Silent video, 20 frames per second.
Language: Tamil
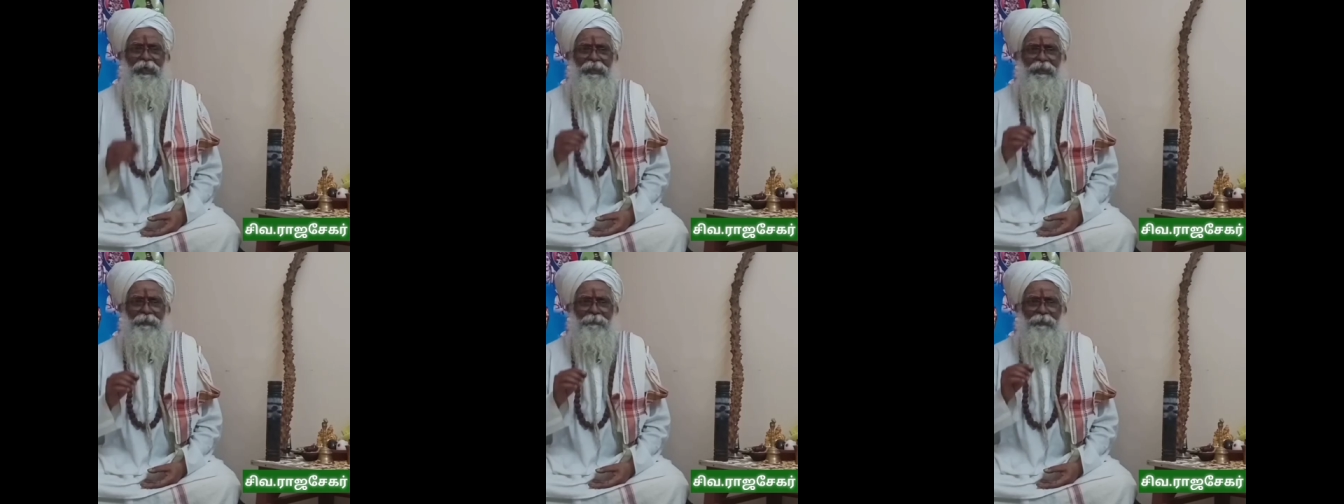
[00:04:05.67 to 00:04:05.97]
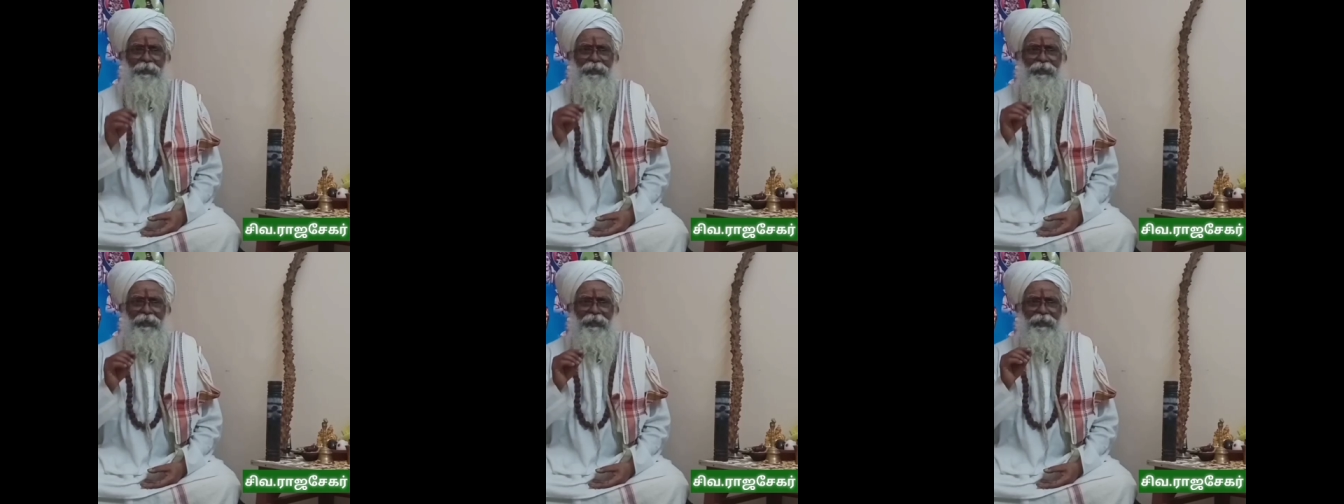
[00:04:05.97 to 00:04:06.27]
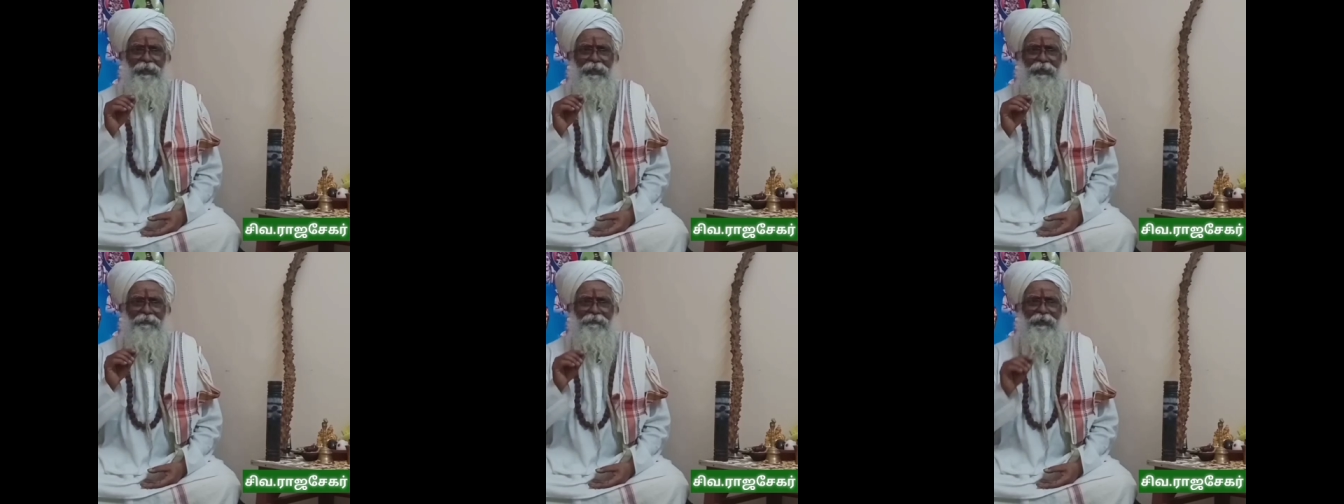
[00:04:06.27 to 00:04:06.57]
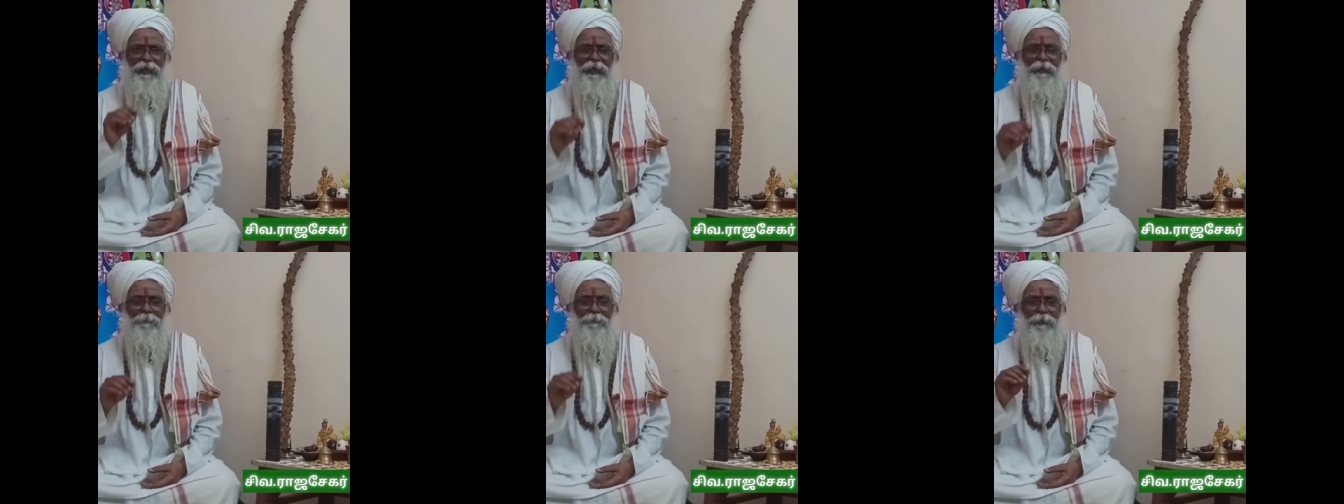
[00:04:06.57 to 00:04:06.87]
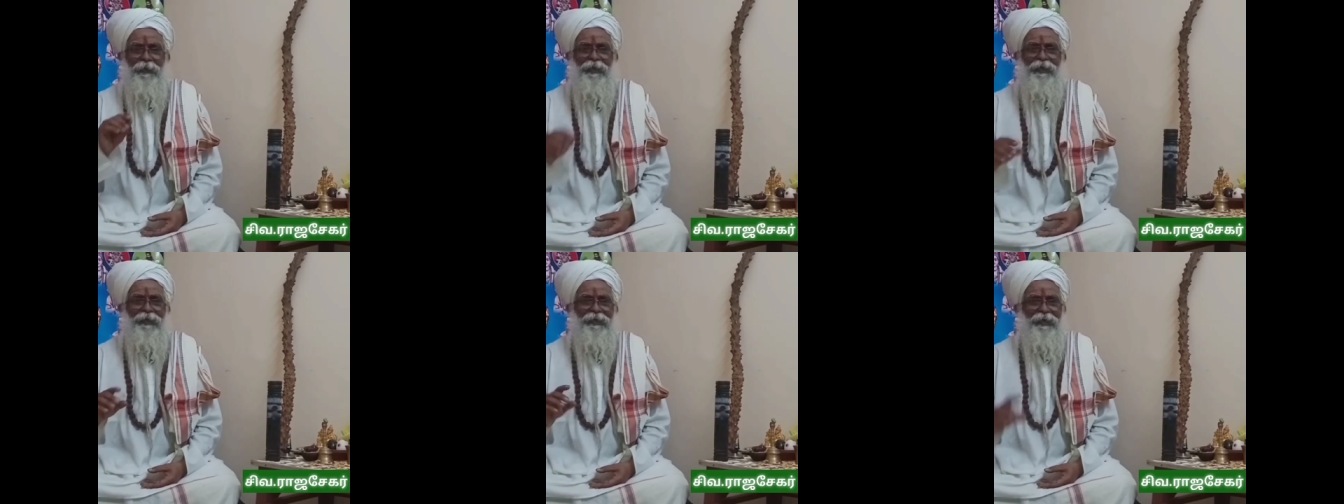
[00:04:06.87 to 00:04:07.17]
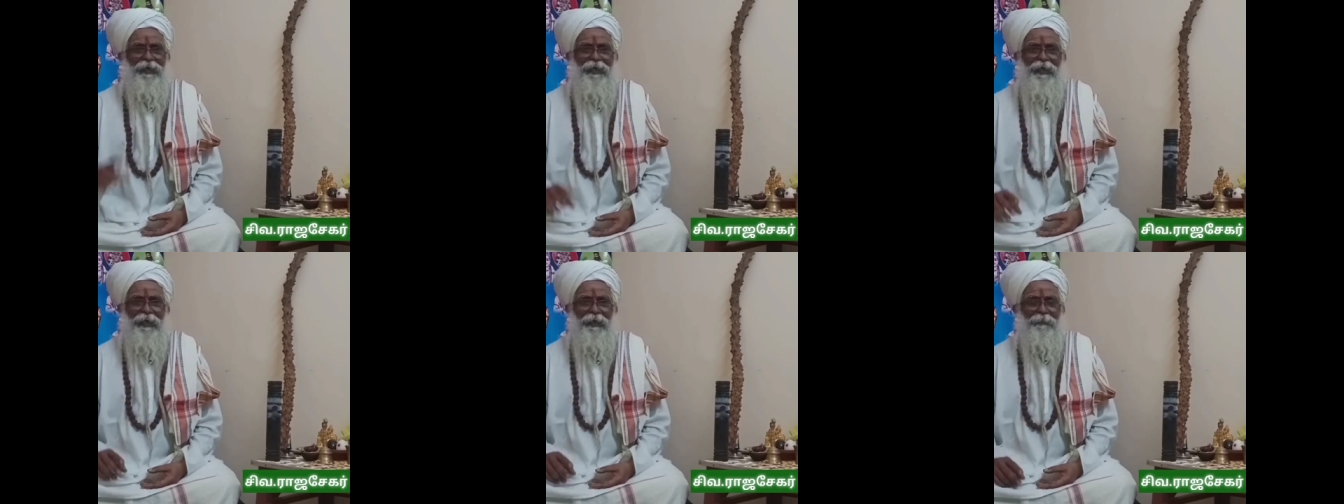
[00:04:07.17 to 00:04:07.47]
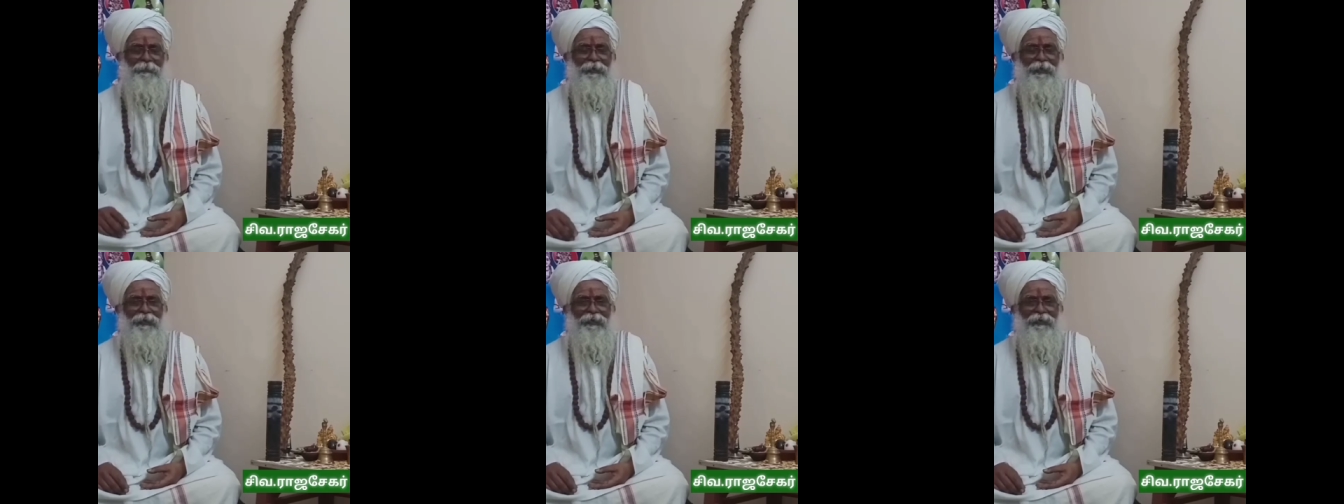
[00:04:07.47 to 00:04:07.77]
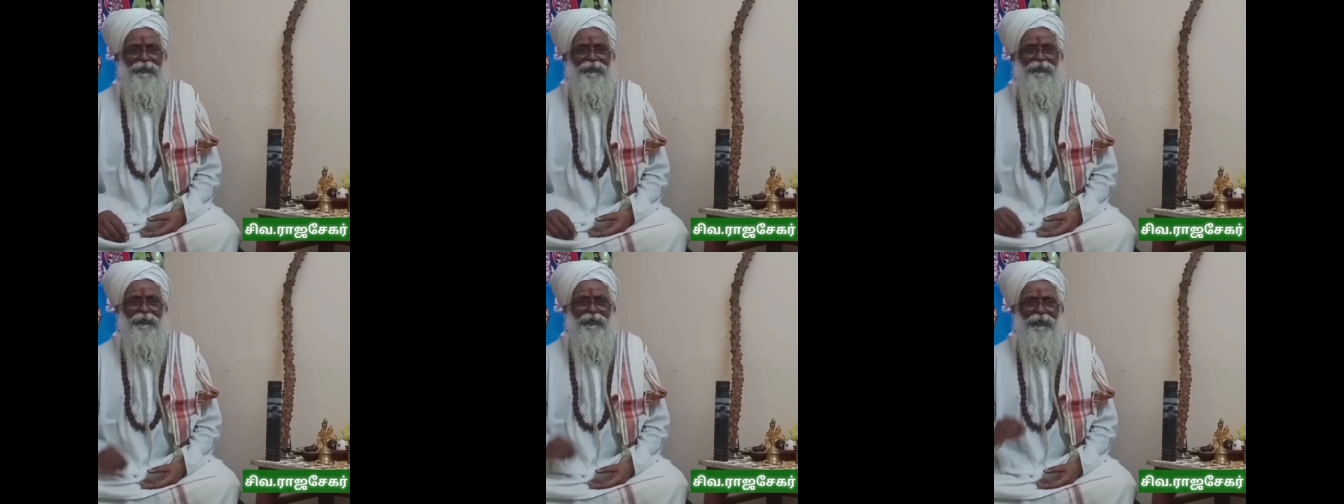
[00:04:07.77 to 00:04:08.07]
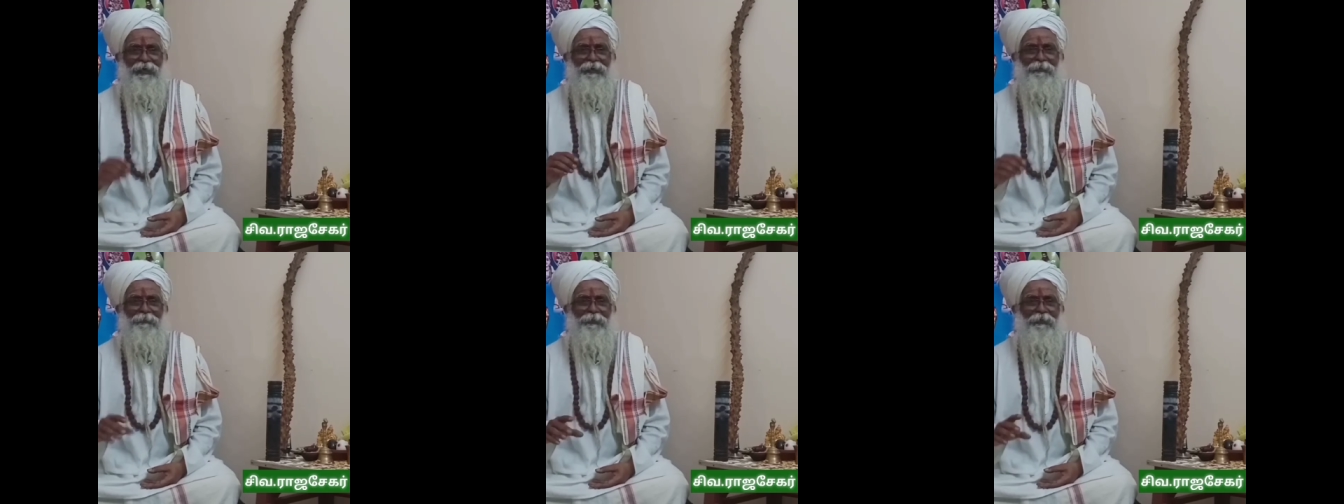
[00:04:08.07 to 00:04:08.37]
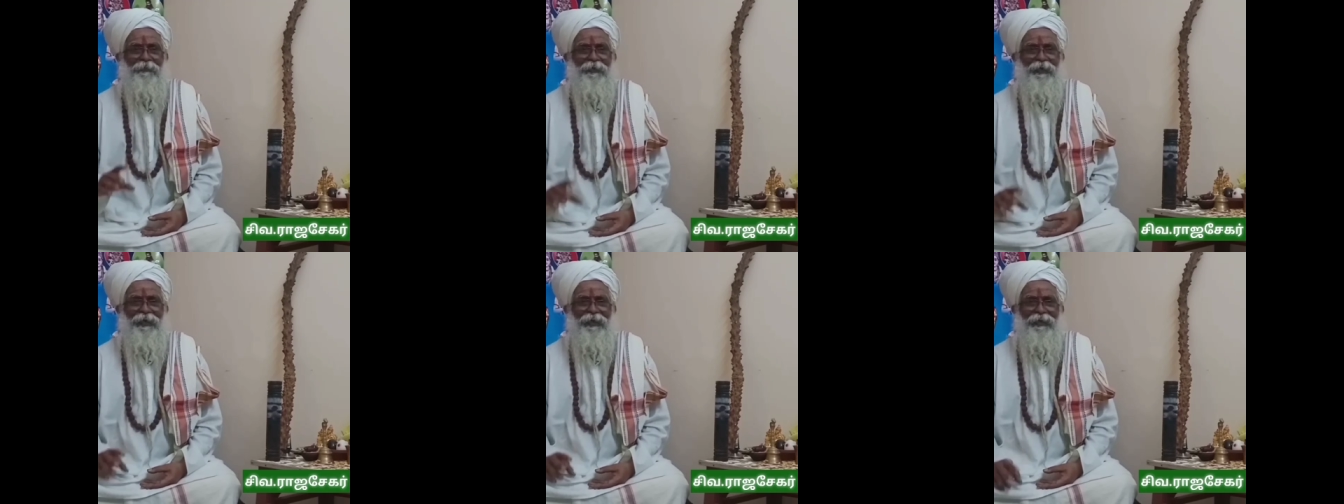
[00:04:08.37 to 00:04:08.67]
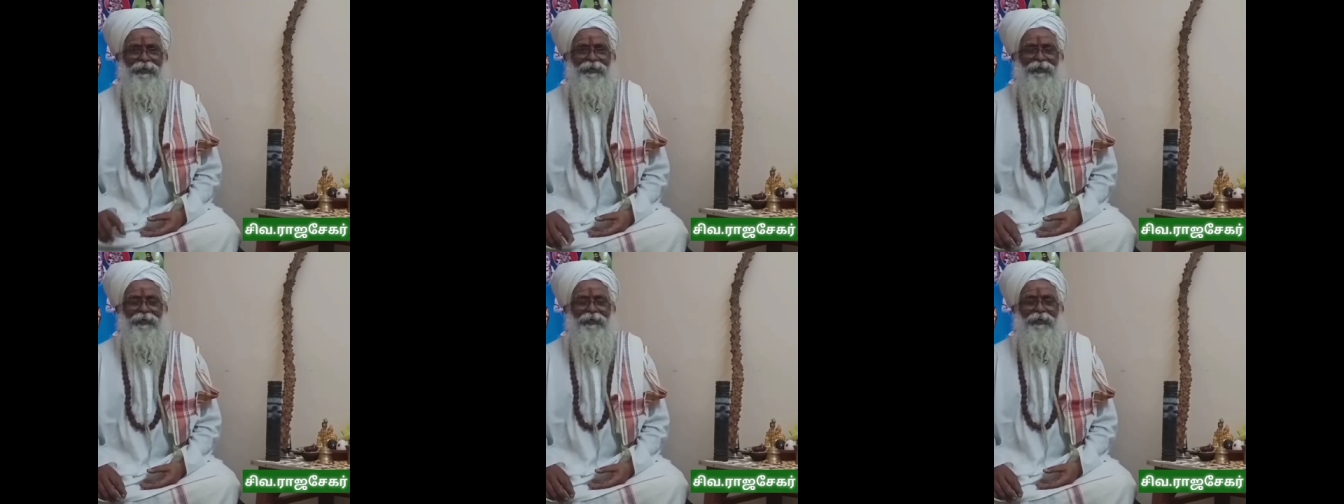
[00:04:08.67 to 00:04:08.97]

அந்த மாதிரி அந்த வினை பயன் காரணமாக தான் கர்ம வினை